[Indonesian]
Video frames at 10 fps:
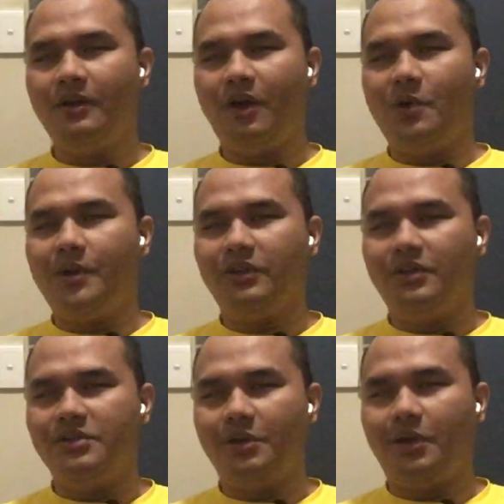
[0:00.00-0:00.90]
kalau waktu
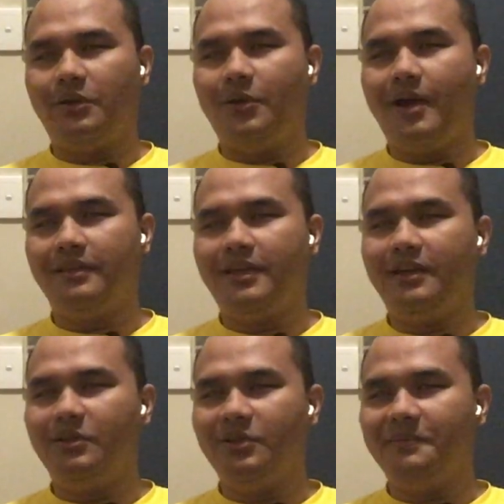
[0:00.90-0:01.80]
di Soekarno Hatta
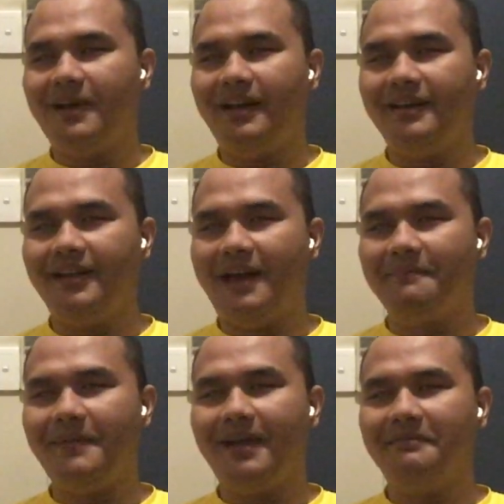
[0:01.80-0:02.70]
itu kemarin ya
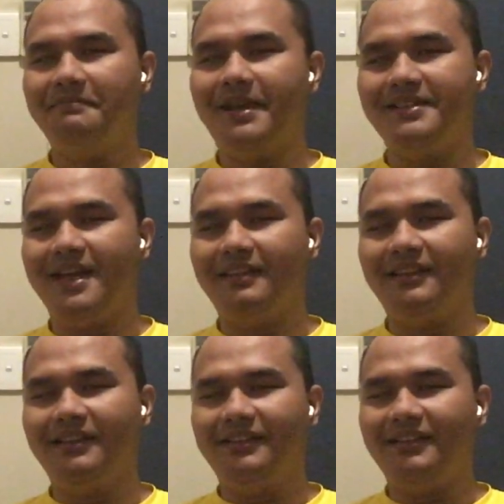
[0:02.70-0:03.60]
gampang bus
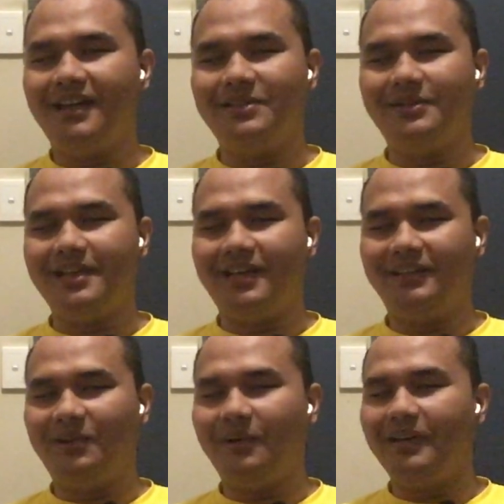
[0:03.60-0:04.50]
dateng langsung cari
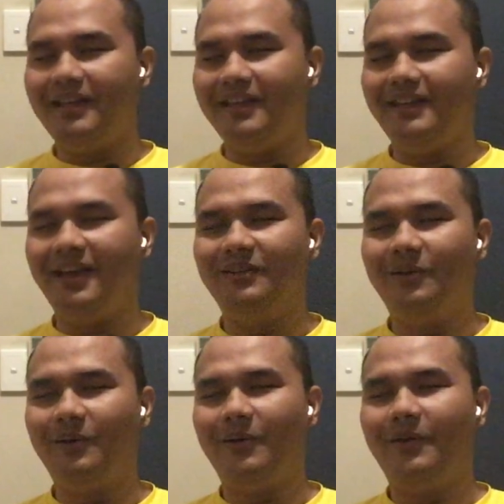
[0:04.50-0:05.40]
troli tinggal
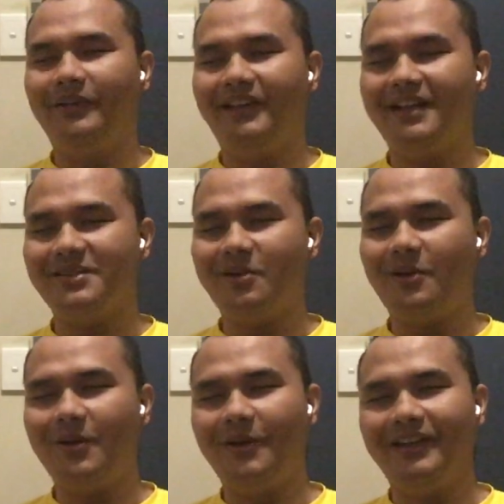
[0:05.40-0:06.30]
dorong tinggal
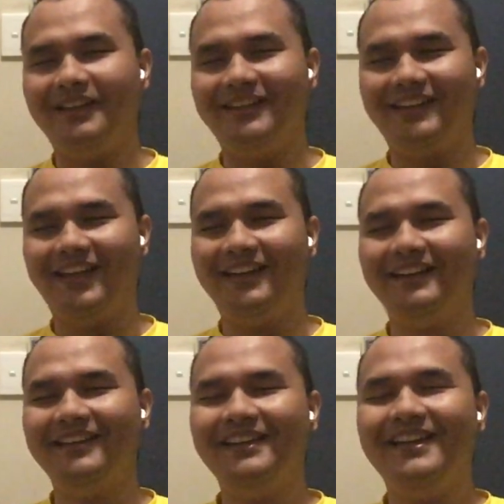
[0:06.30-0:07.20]
sorong gitu
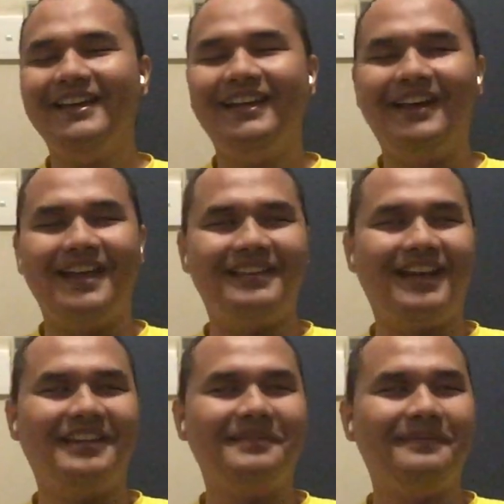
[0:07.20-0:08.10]
kan nah
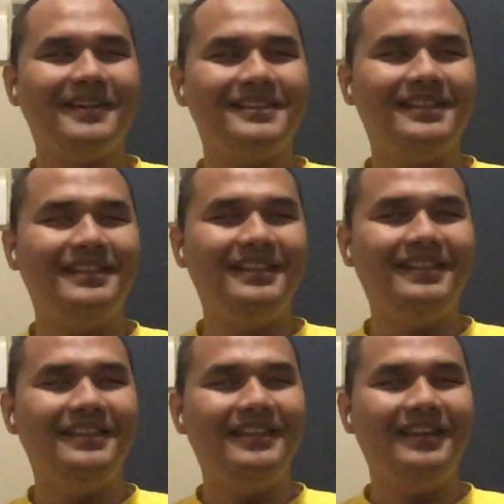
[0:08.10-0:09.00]
ternyata pas
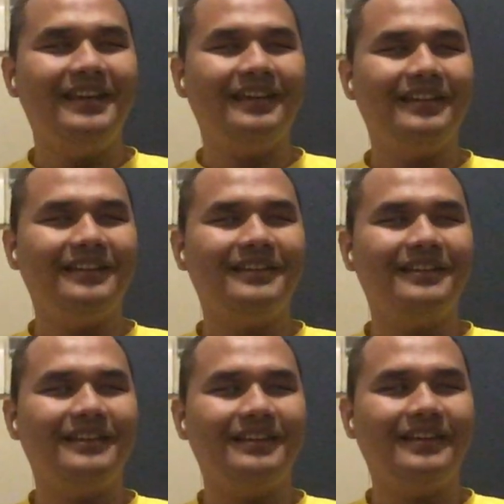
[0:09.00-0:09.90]
di
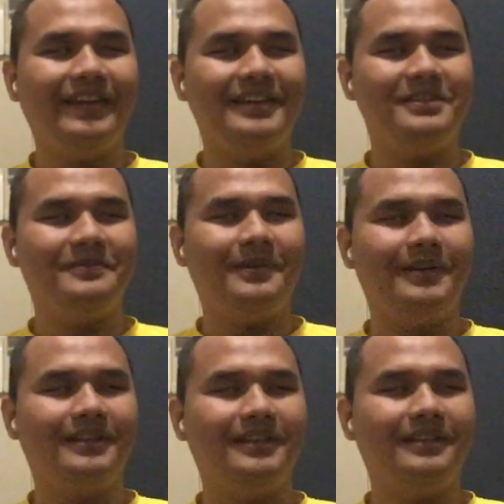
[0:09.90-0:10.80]

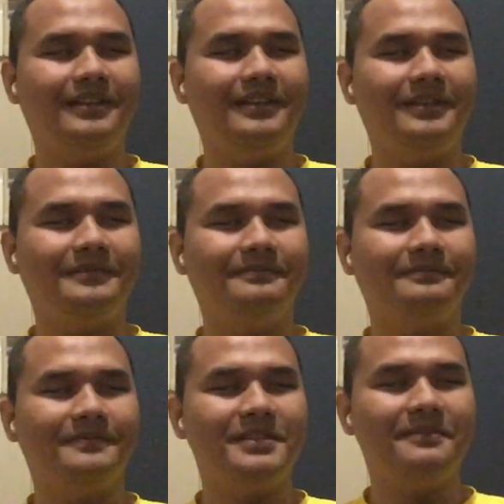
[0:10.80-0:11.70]
Kingsford
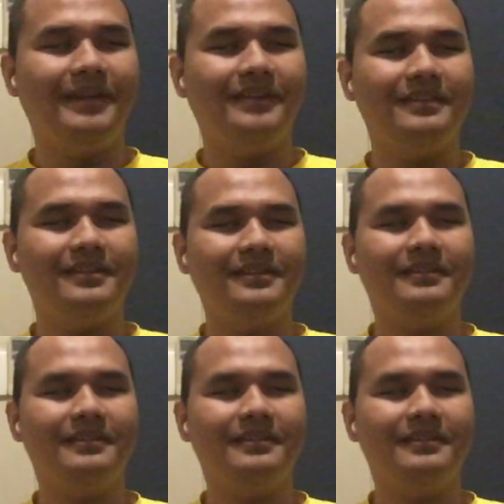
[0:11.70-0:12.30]
um, Smith